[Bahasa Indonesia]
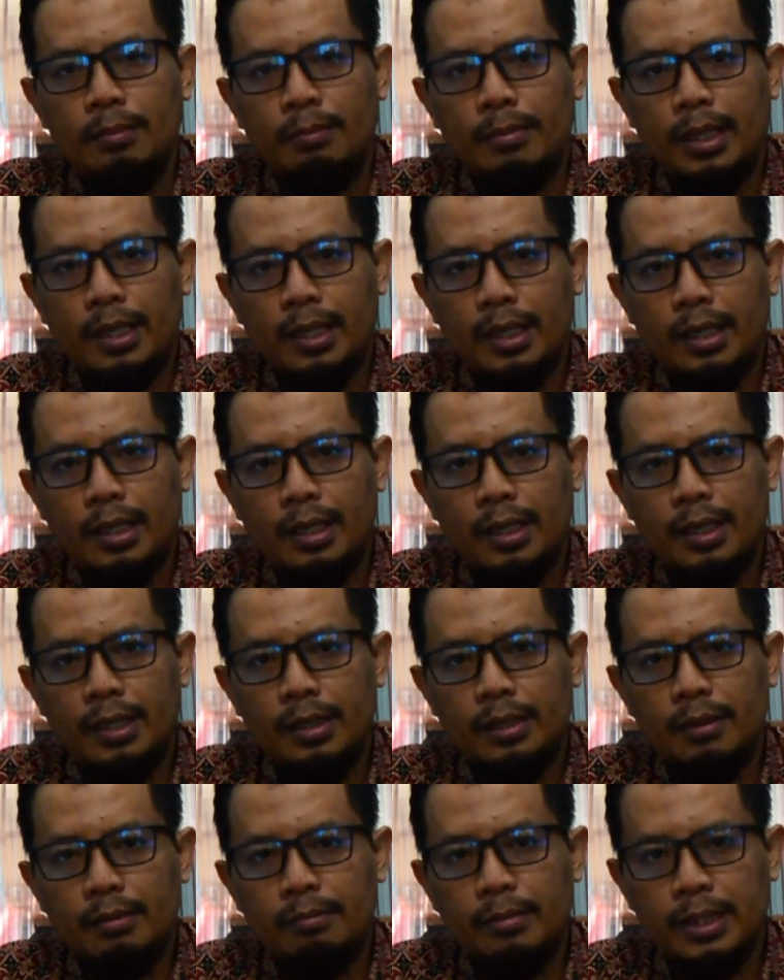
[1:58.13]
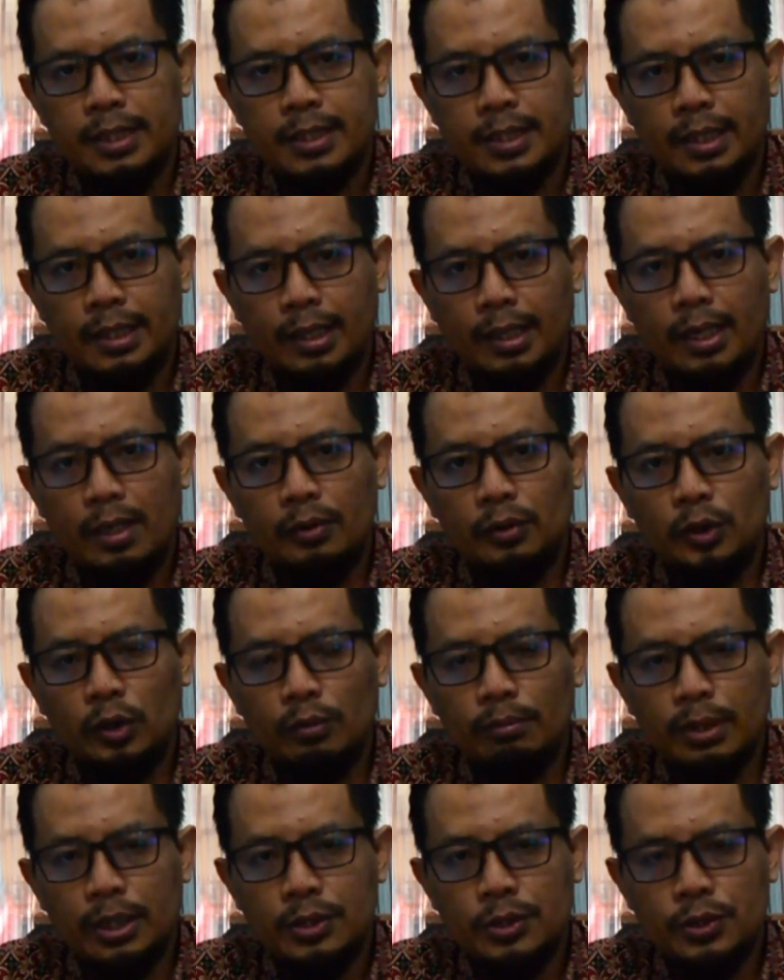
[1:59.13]
maka bersegera
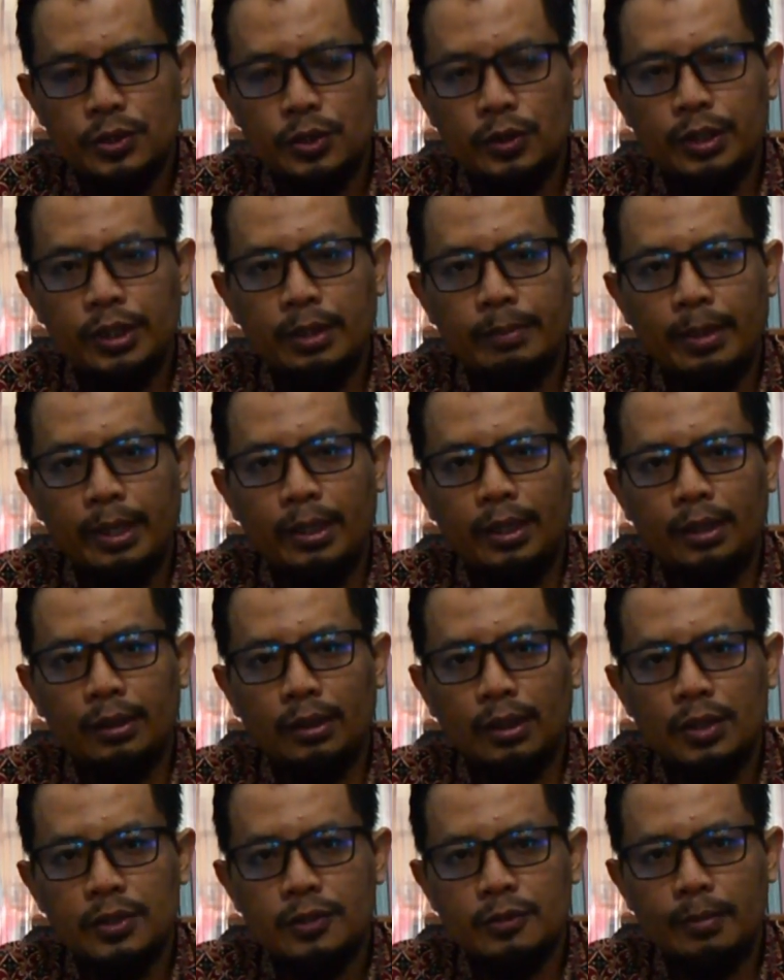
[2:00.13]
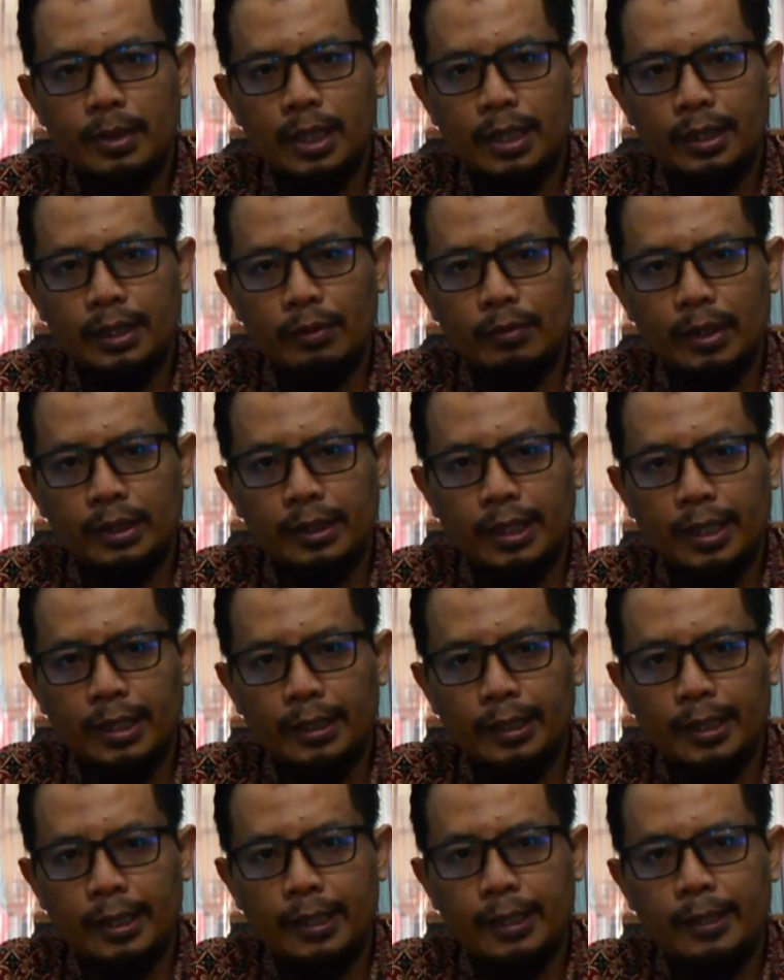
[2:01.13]
untuk bersujud kepada Allah Subhanahu wa
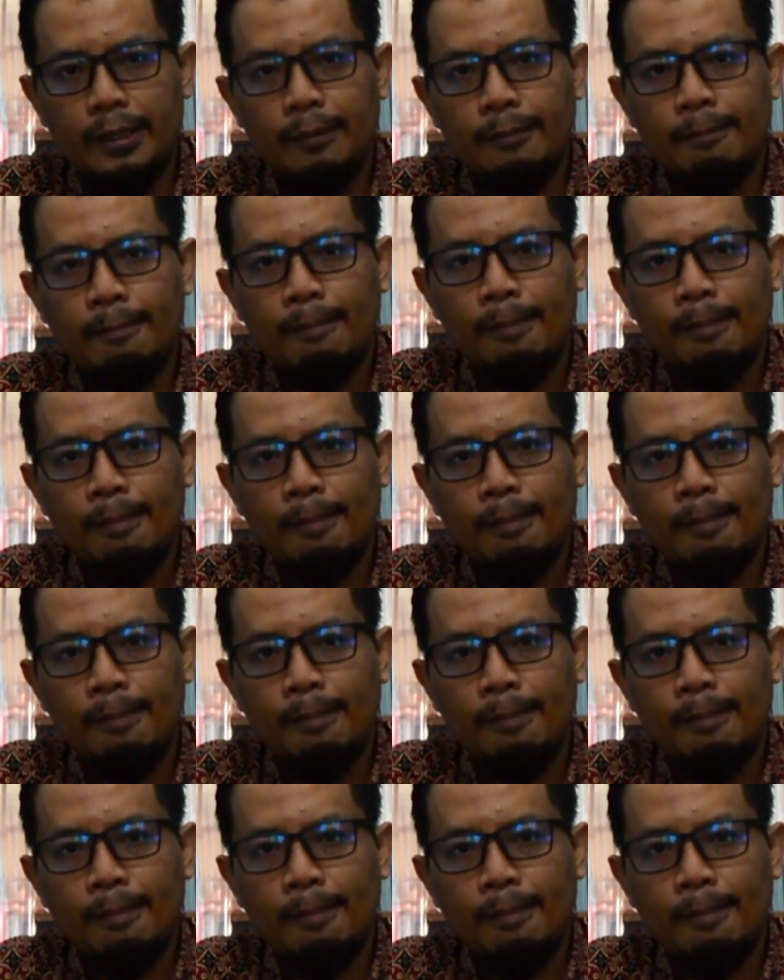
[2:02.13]
taala